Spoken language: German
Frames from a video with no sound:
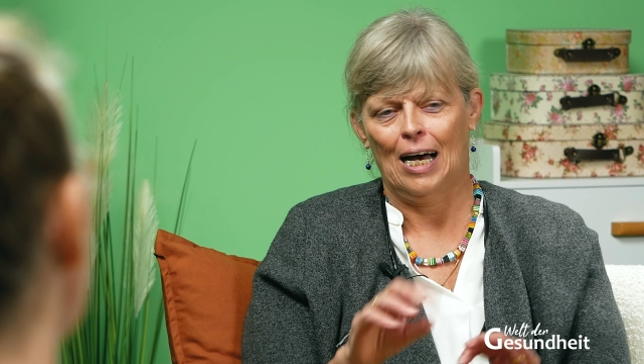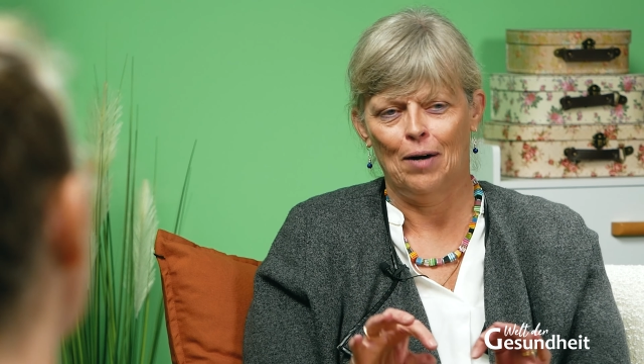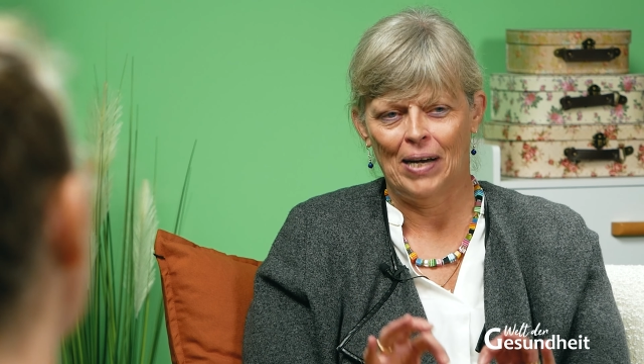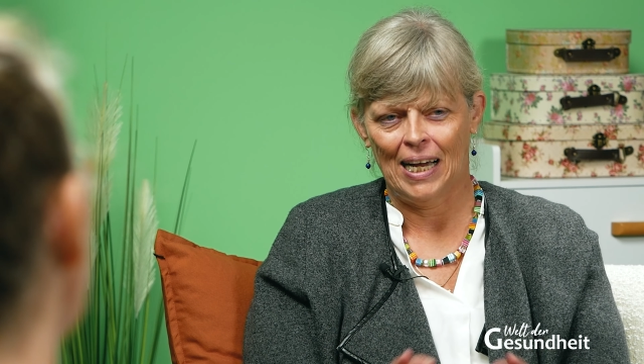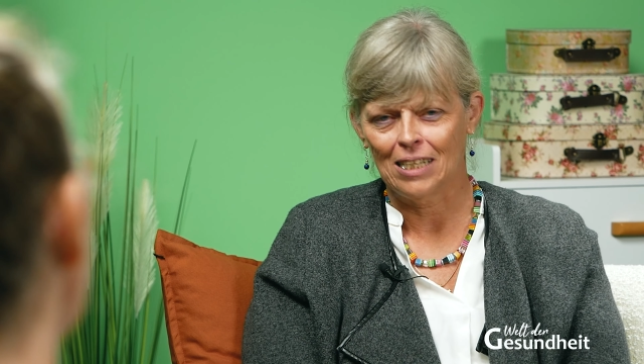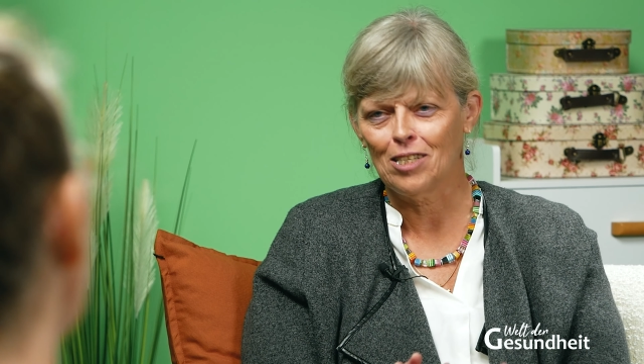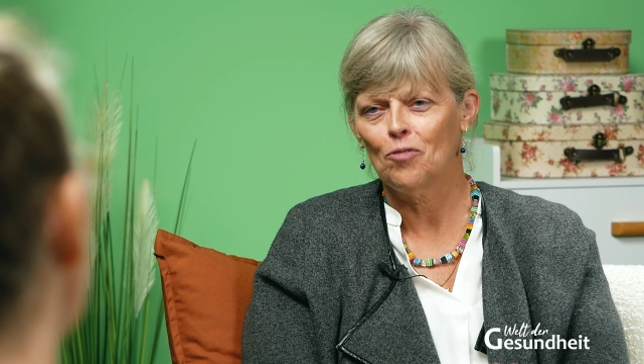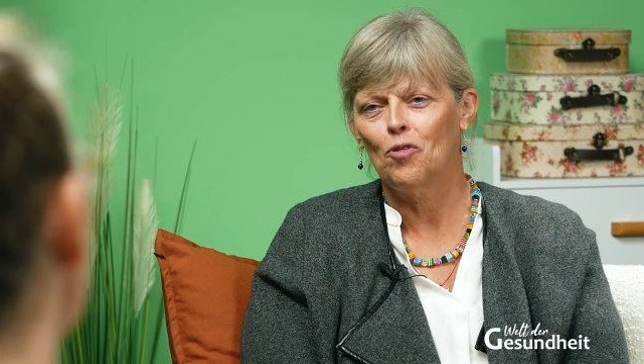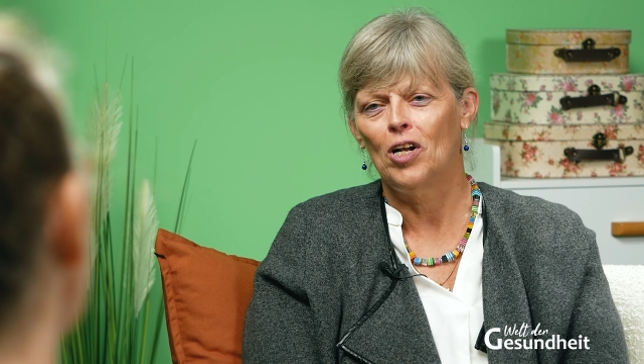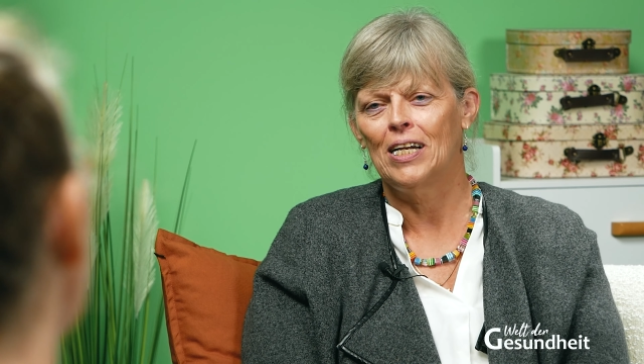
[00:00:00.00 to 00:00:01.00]
Aber
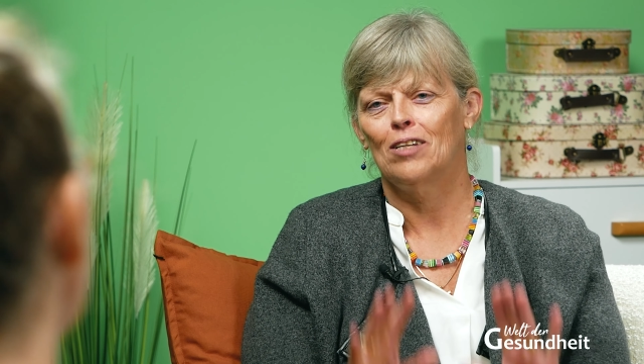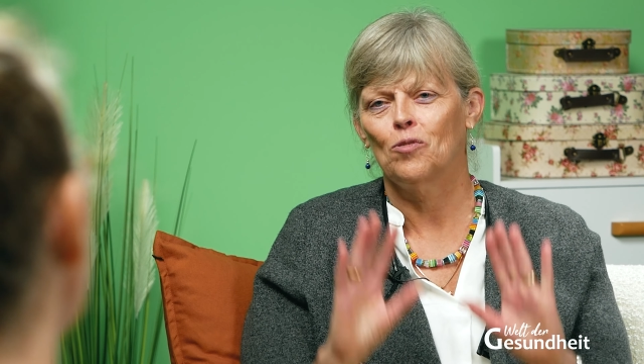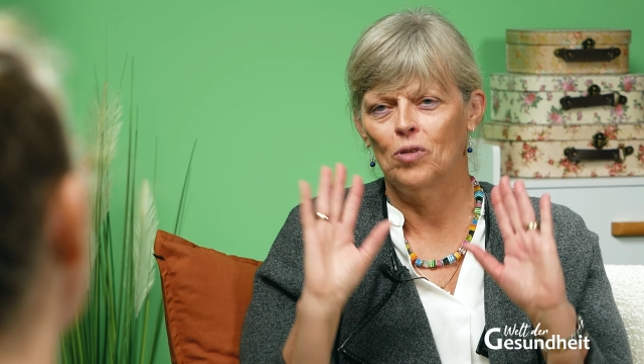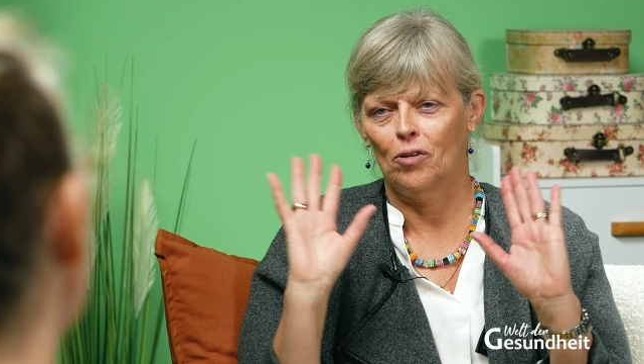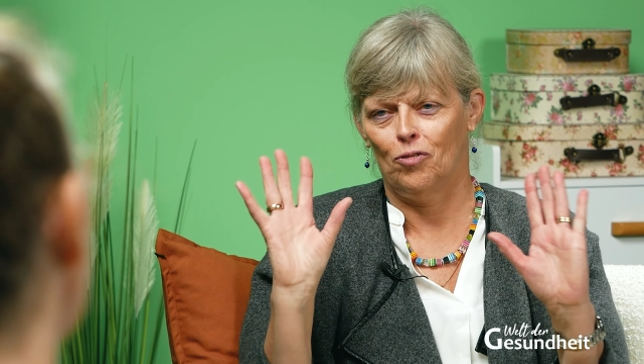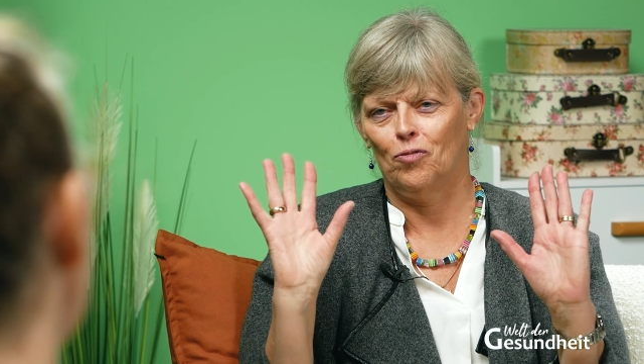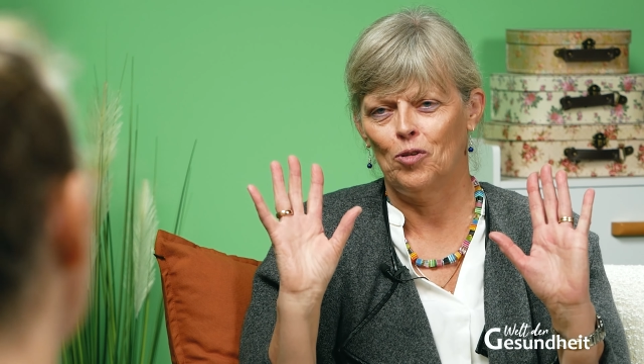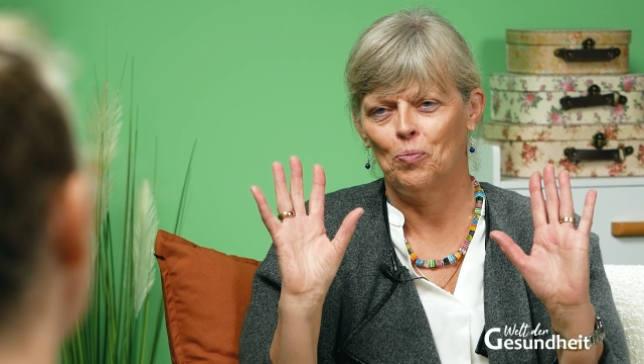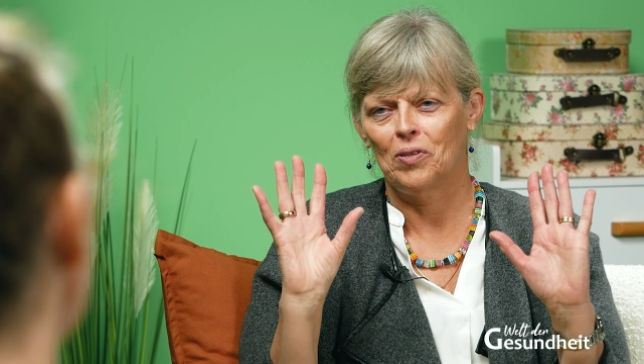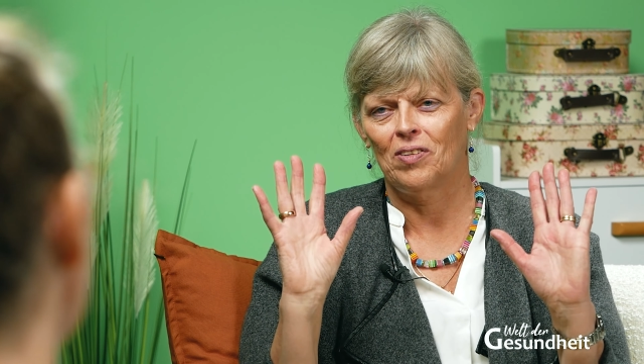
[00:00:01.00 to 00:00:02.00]
Ärzte wollen das,
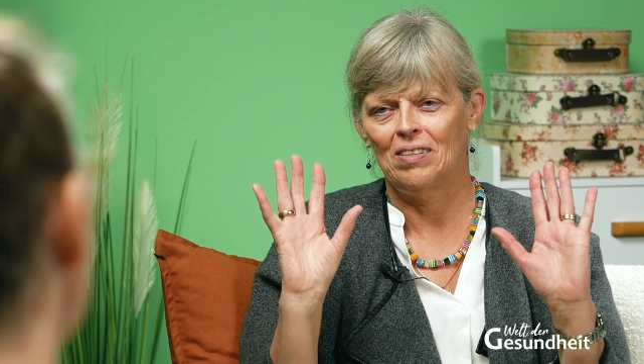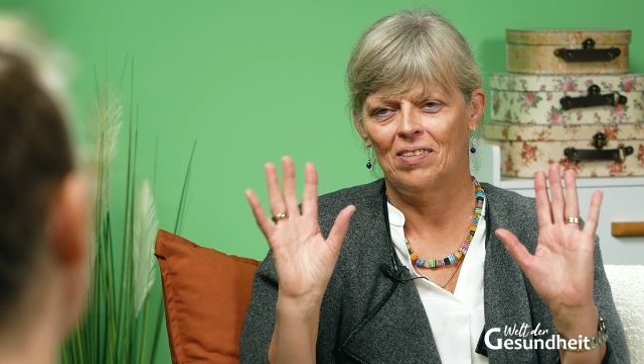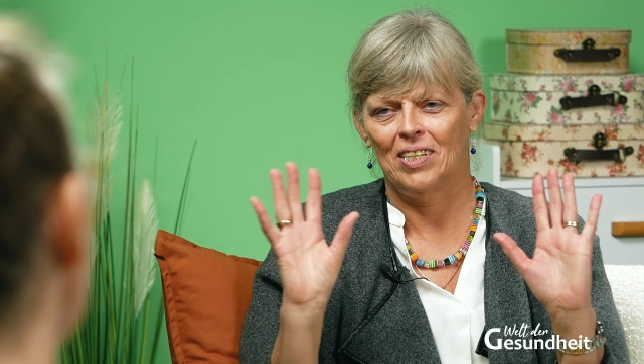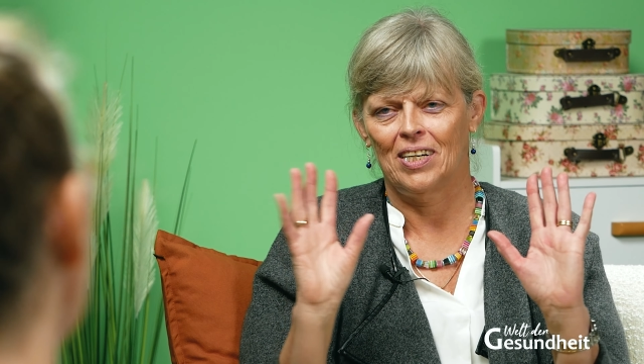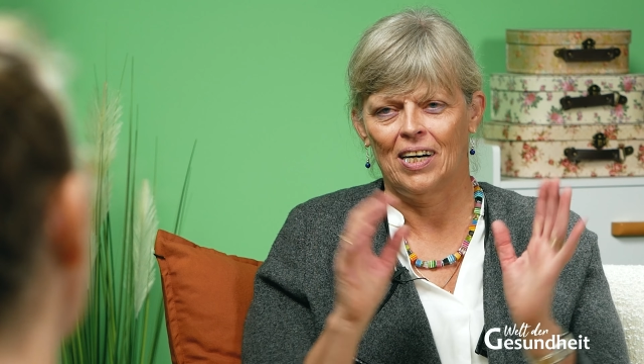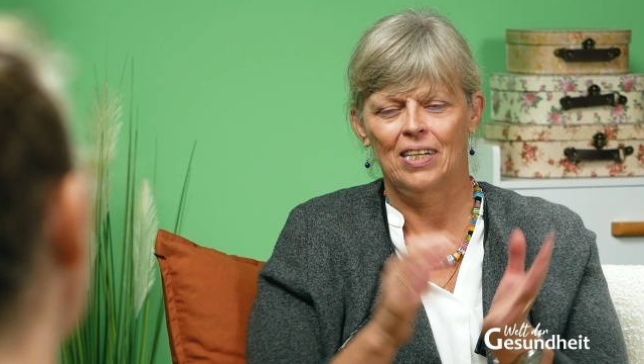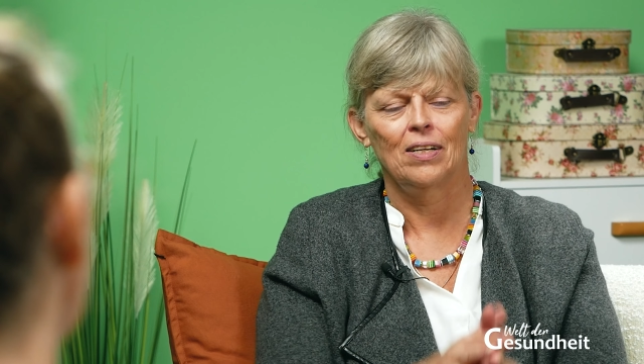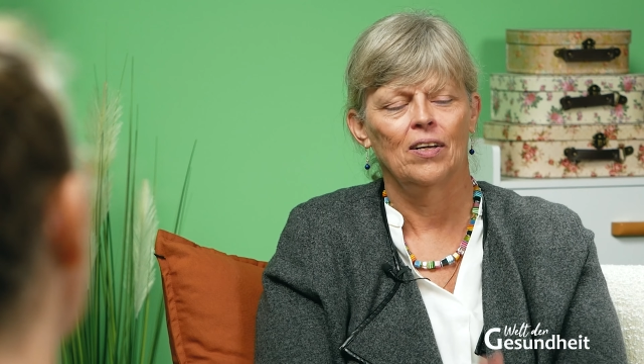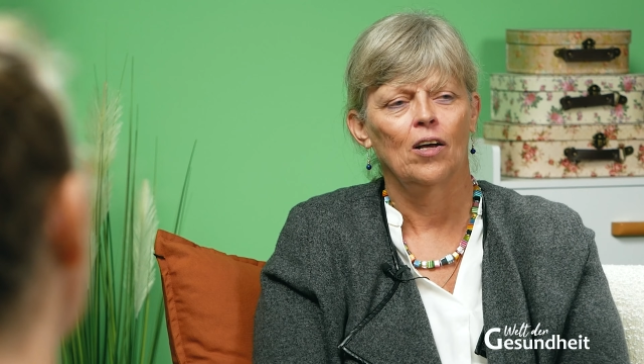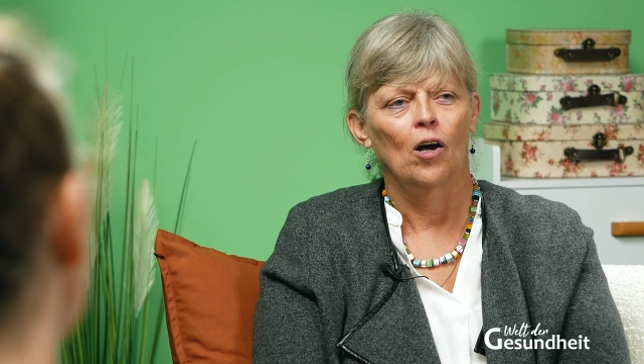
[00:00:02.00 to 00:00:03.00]
150 Prozent Sicherheit.